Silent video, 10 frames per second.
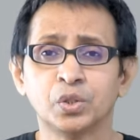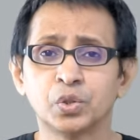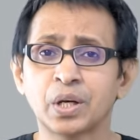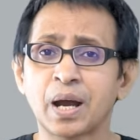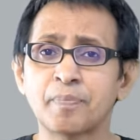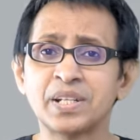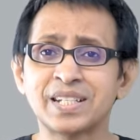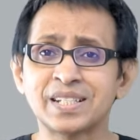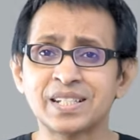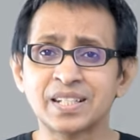সুতরাং আপনি
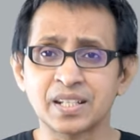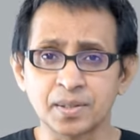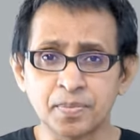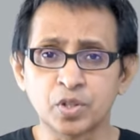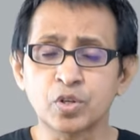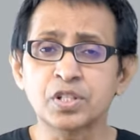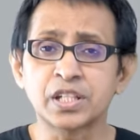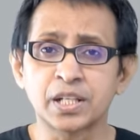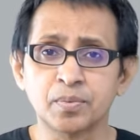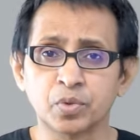যে জিনিসটা রিপিট করেন
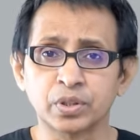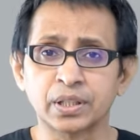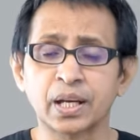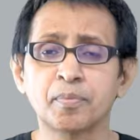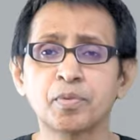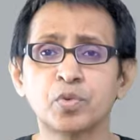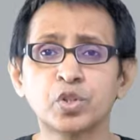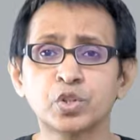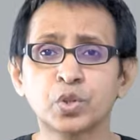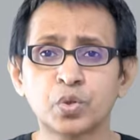সেটাই মনে থাকে আমরা
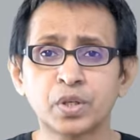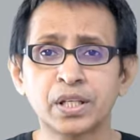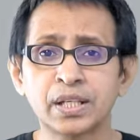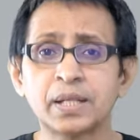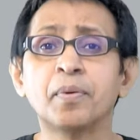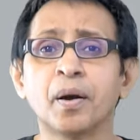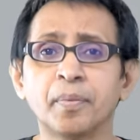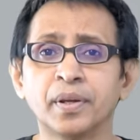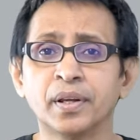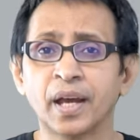মুখস্থ করি
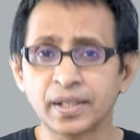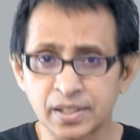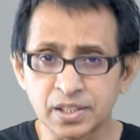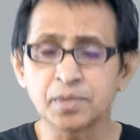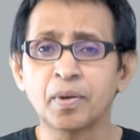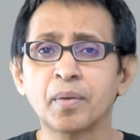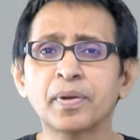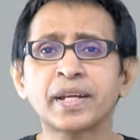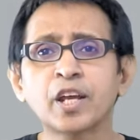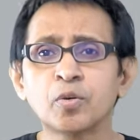কিভাবে একটা জিনিস
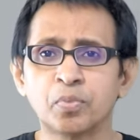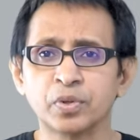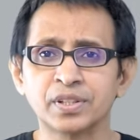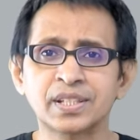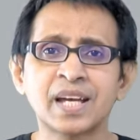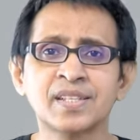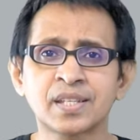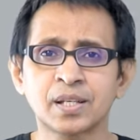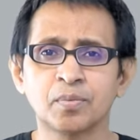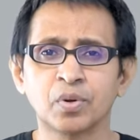বারবার কেন পড়ি সায়েন্স
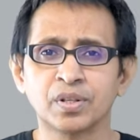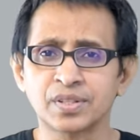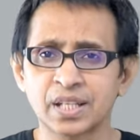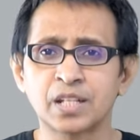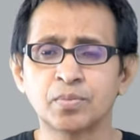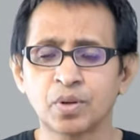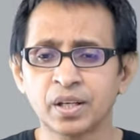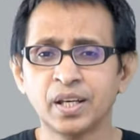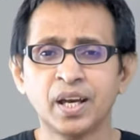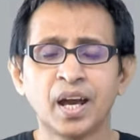কি বলে সায়েন্স বলে
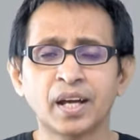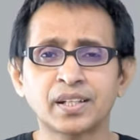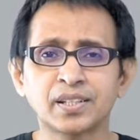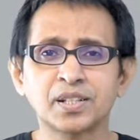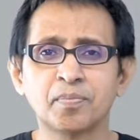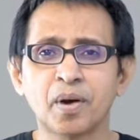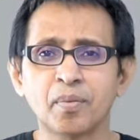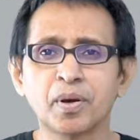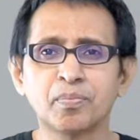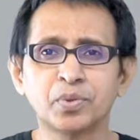একটা জিনিস
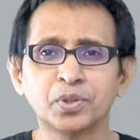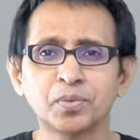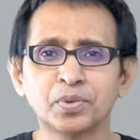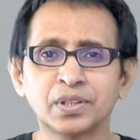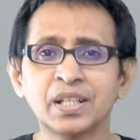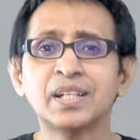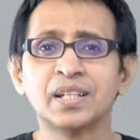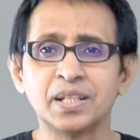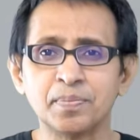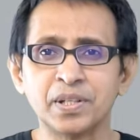বারবার পড়তে পড়তে
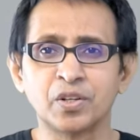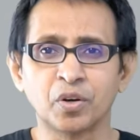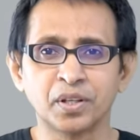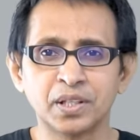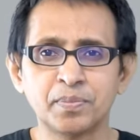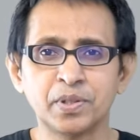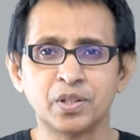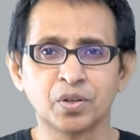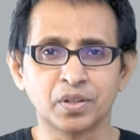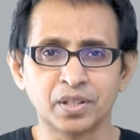রিপিট হয়
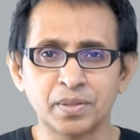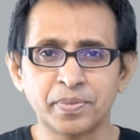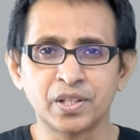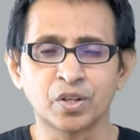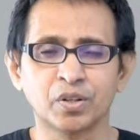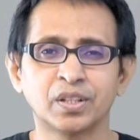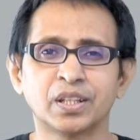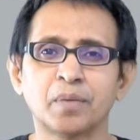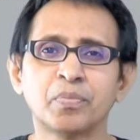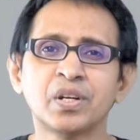রিপিট হয় রিপিট হয়
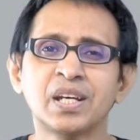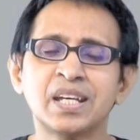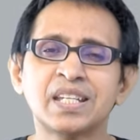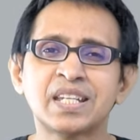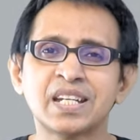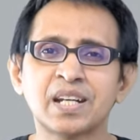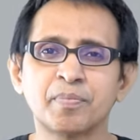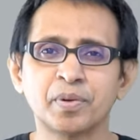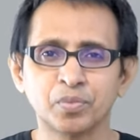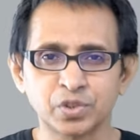তারপর সেটি
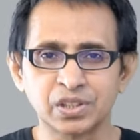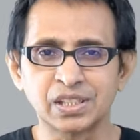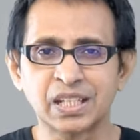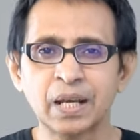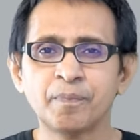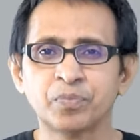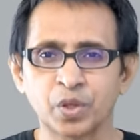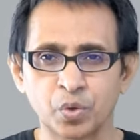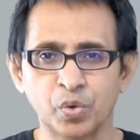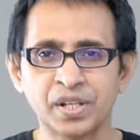আপনার মস্তিষ্কে
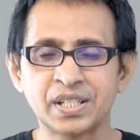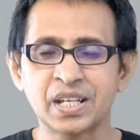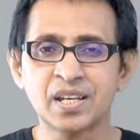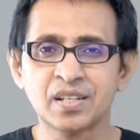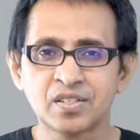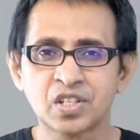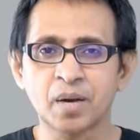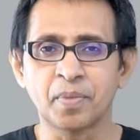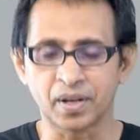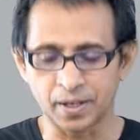রয়ে যায় ছাপ